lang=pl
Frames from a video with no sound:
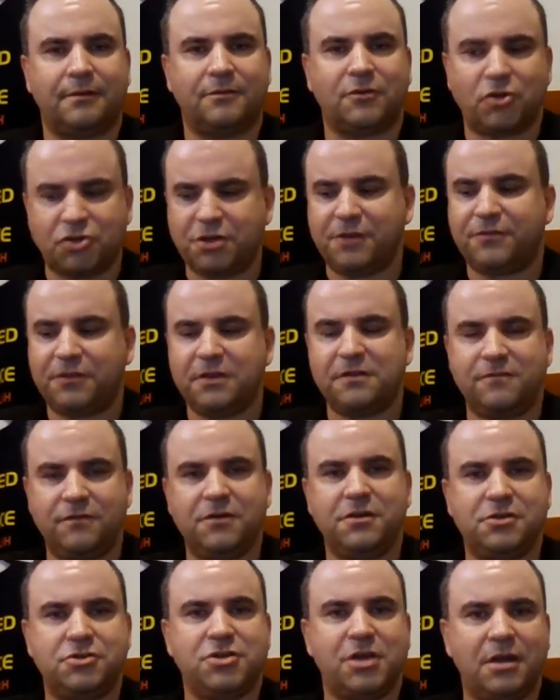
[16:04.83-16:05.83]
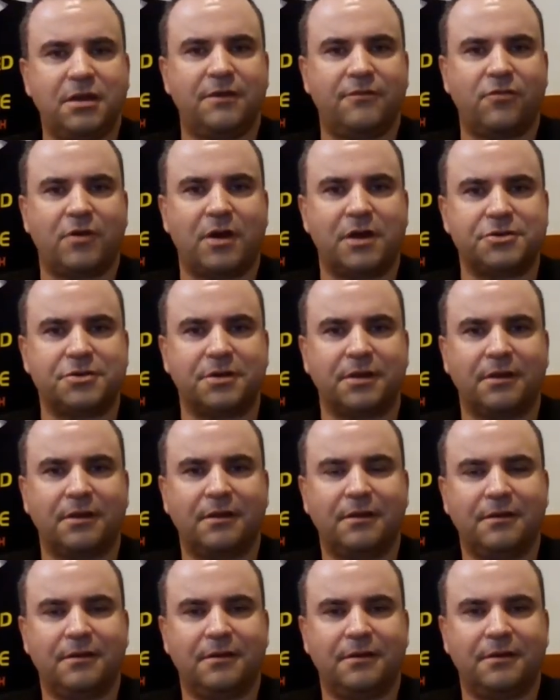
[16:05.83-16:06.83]
To się w tej chwili dzieje właśnie.
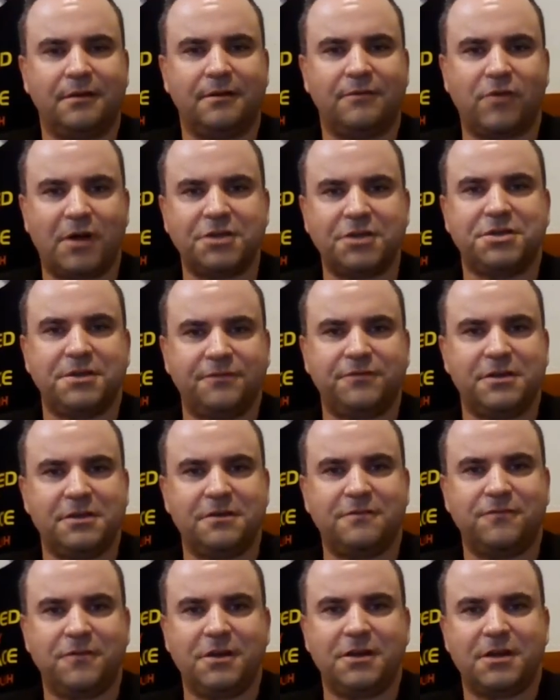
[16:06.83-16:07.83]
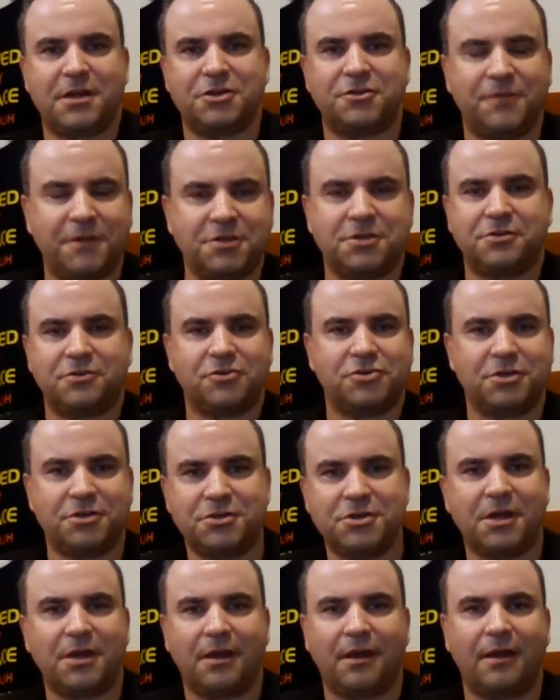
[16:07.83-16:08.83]
Właśnie w tej chwili na świecie to się
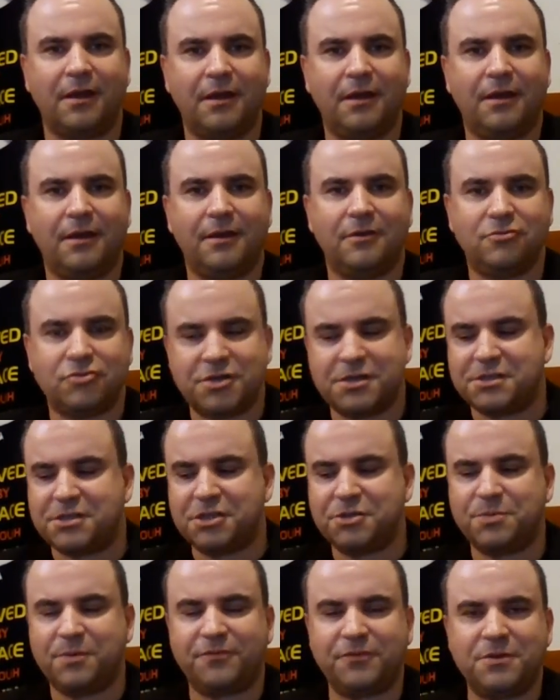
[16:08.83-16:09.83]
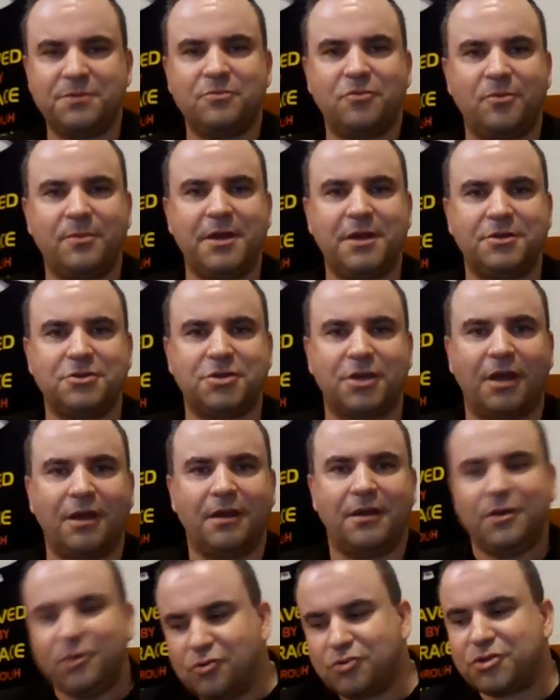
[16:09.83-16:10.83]
dzieje. Już jesteśmy w tym momencie.
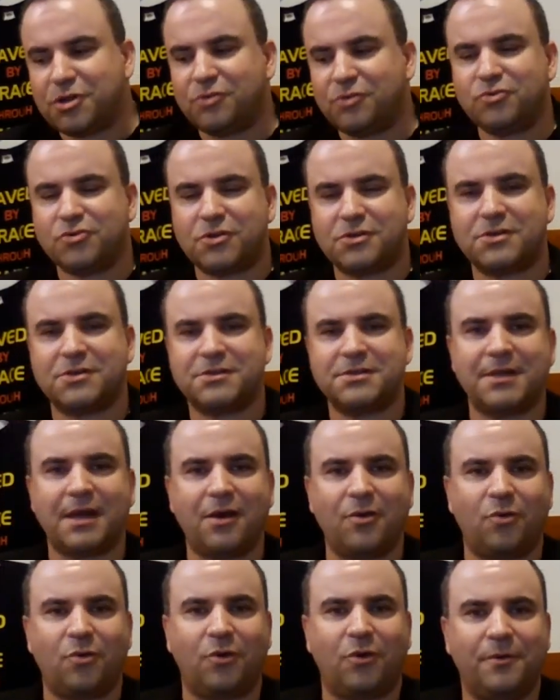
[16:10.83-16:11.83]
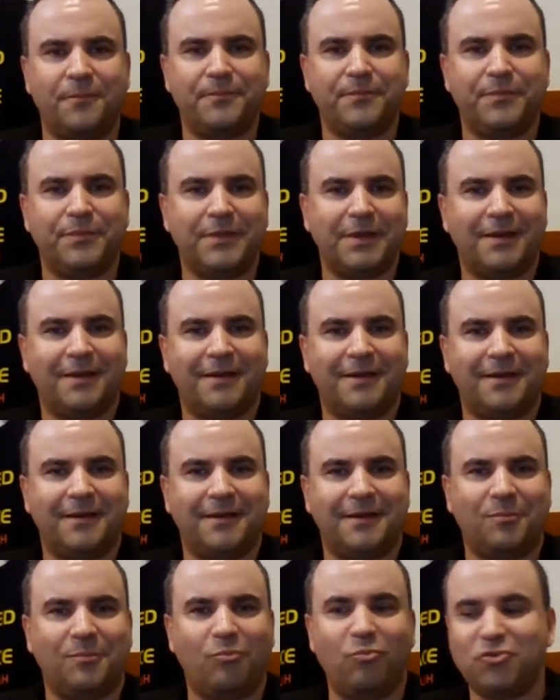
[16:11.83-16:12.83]
Już niedużo zostało.
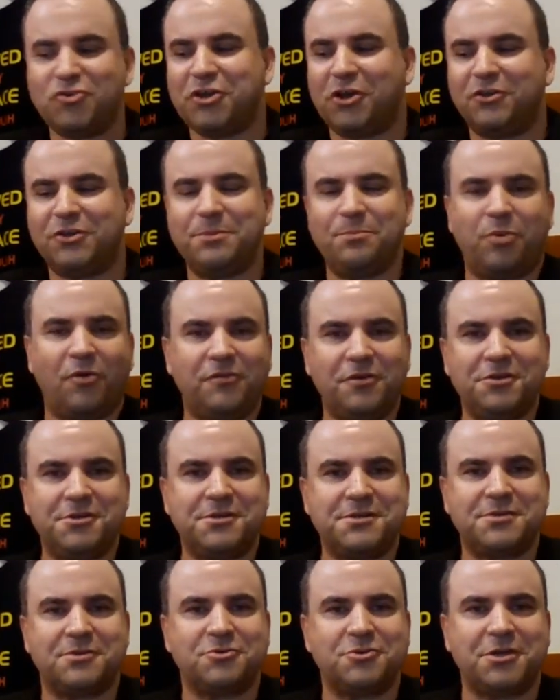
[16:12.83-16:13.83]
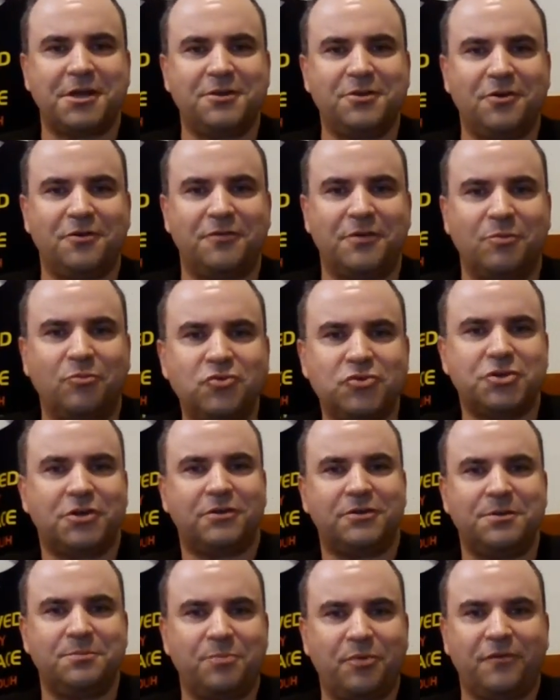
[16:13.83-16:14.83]
Muszę o tym powiedzieć sąsiadowi, muszę
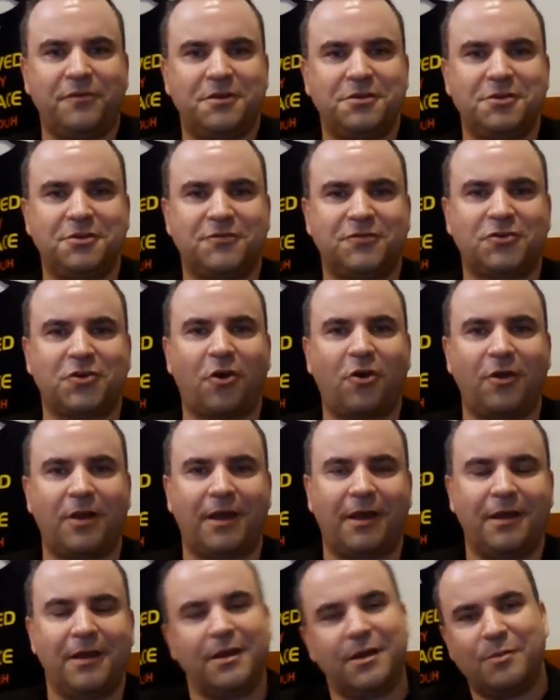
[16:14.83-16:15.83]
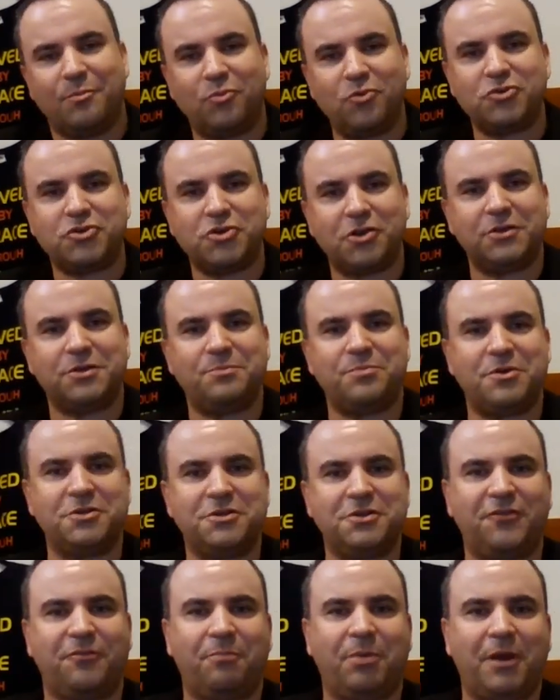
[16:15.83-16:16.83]
o tym powiedzieć w szkole, muszę o tym
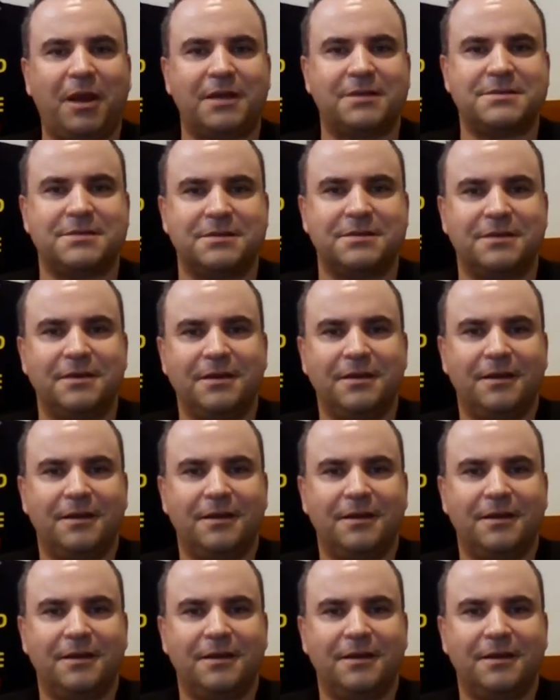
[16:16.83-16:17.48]
powiedzieć w pracy.